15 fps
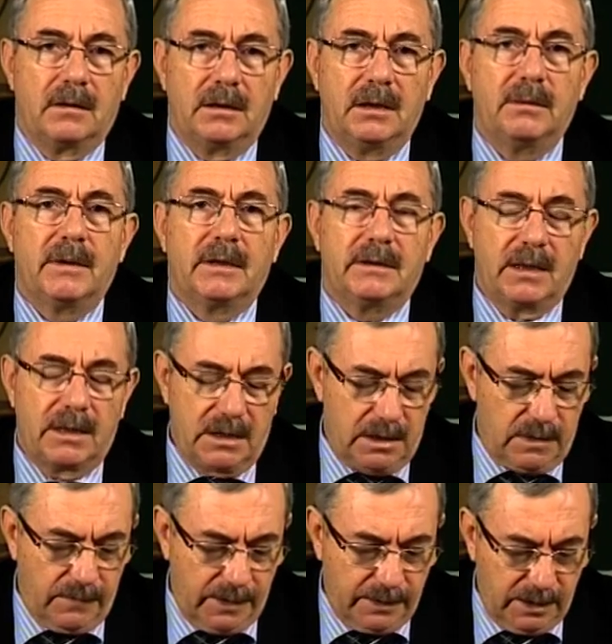nimetten
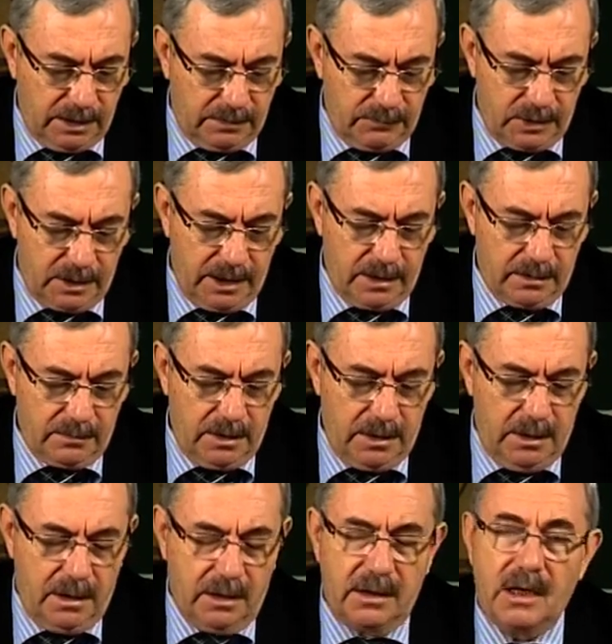istifade etmişler.
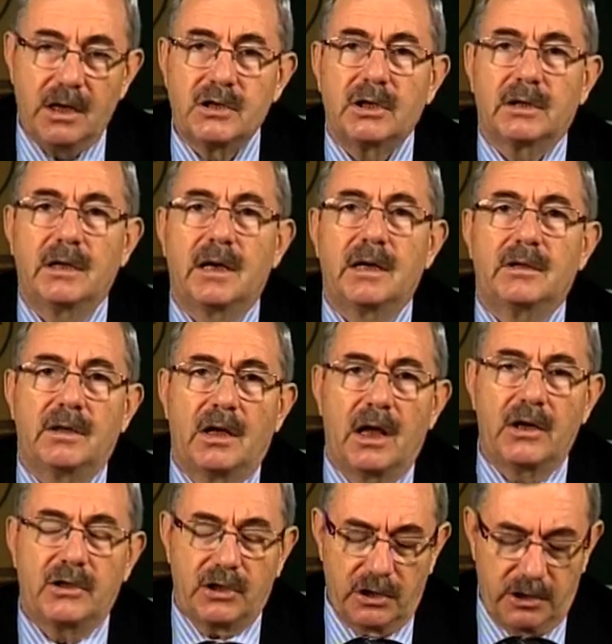Yiyeceklerin
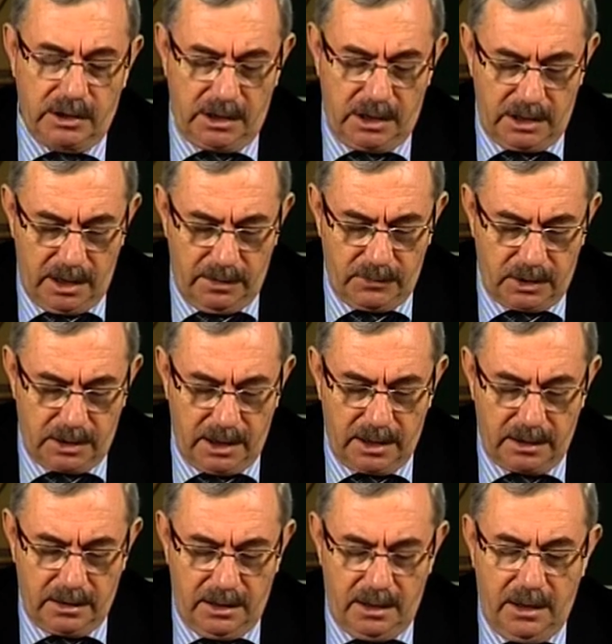her çeşidini
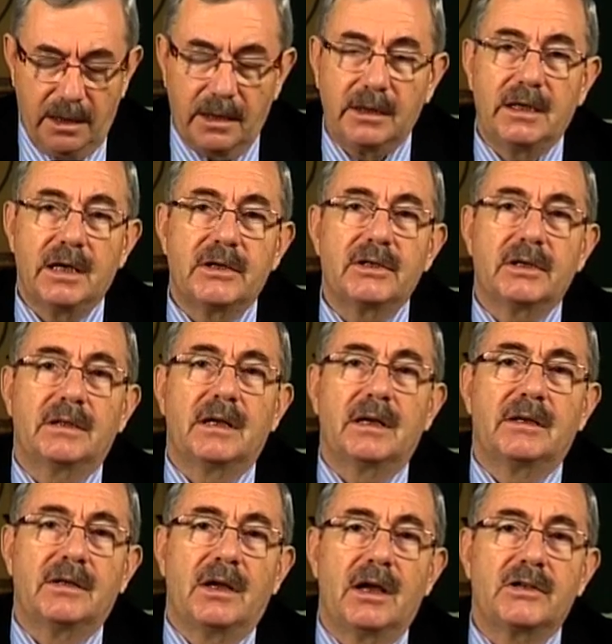yemişler.
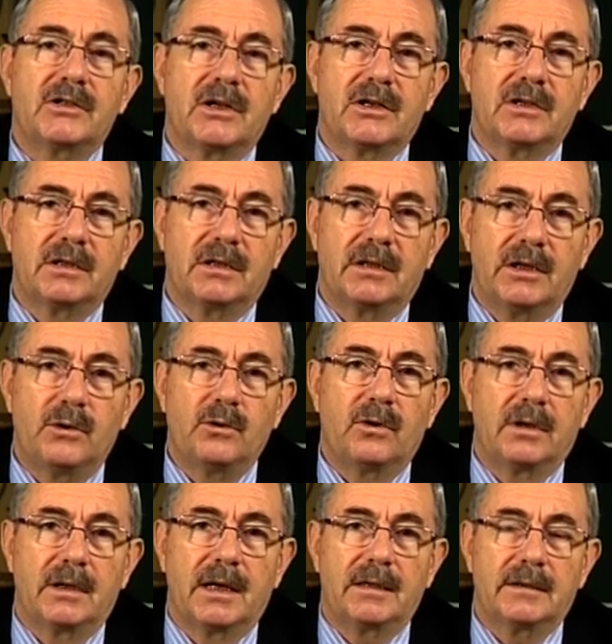Giyeceklerin her çeşidini
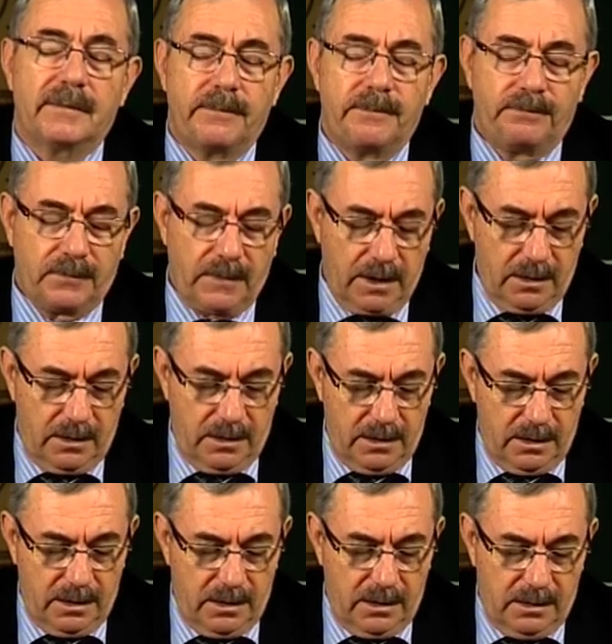giyiyorlar.
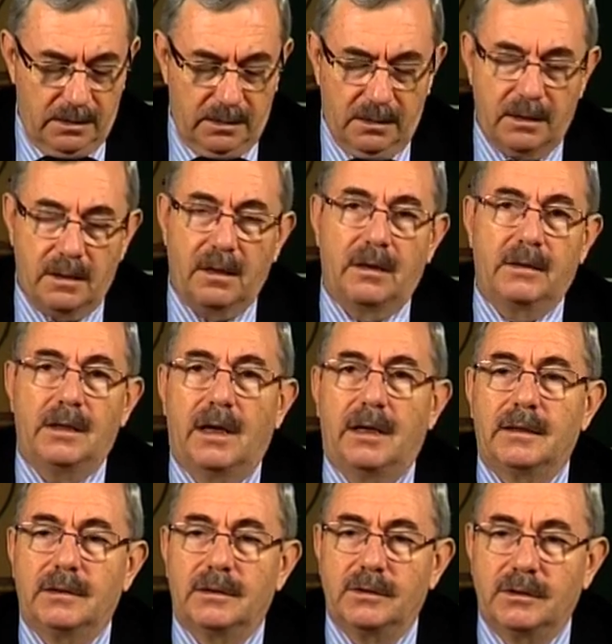E,
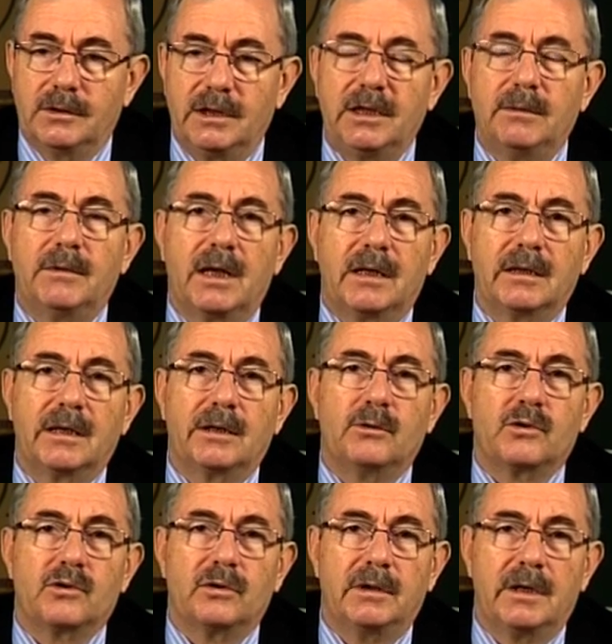yani giyimlerine
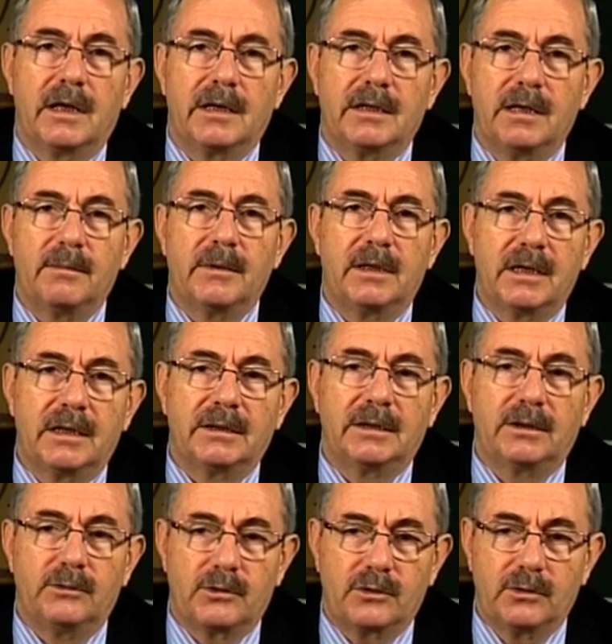düşkünler,
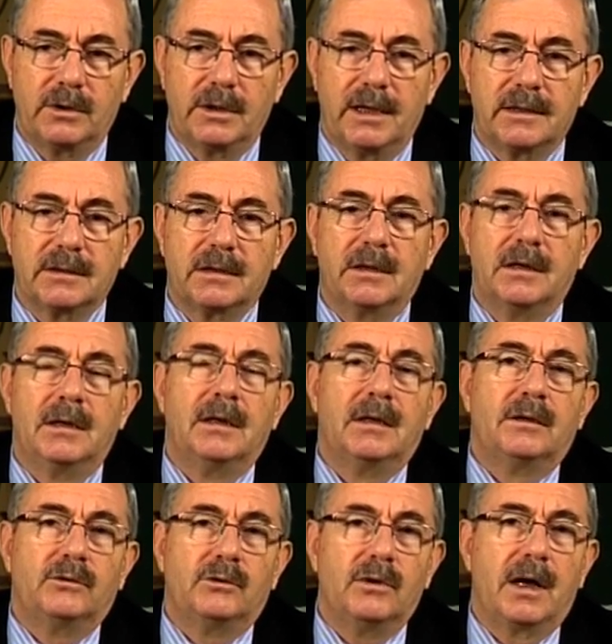yemelerine düşkünler.
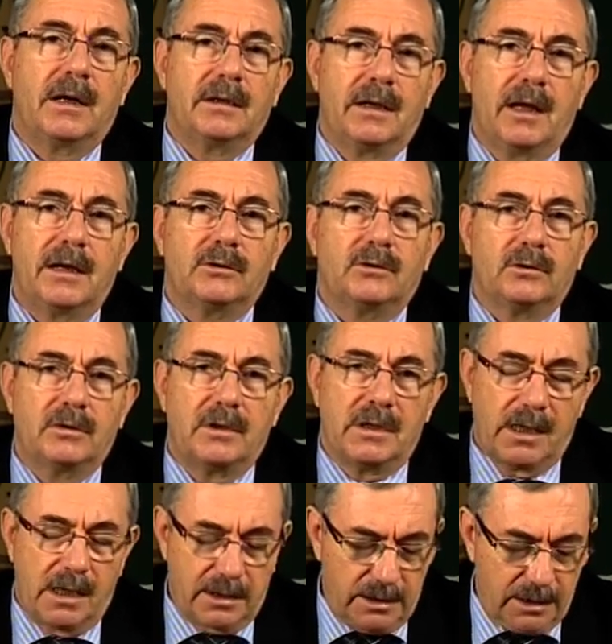Dünyanın her türlü
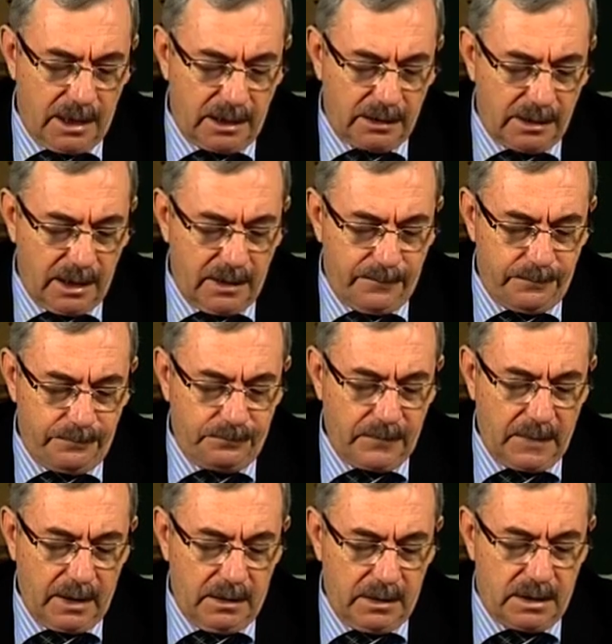lezzetlerinden
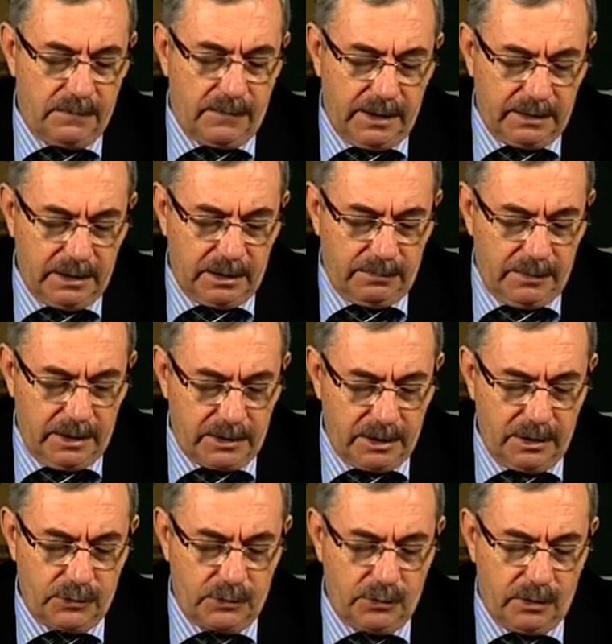istifade etmeye
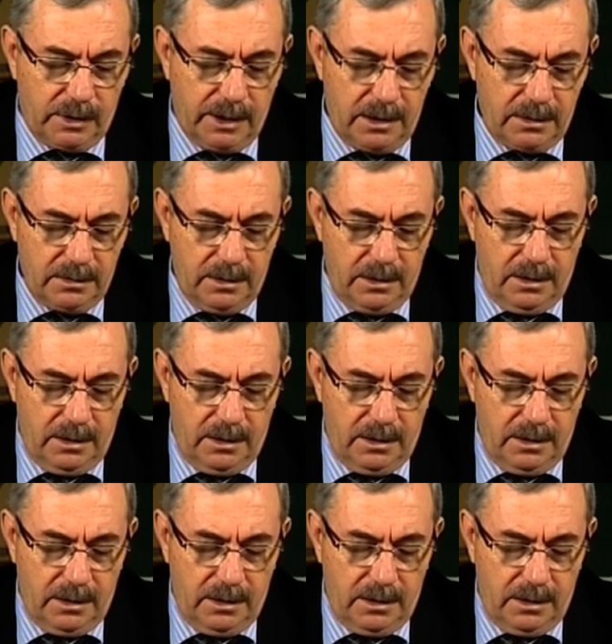çalışıyorlar.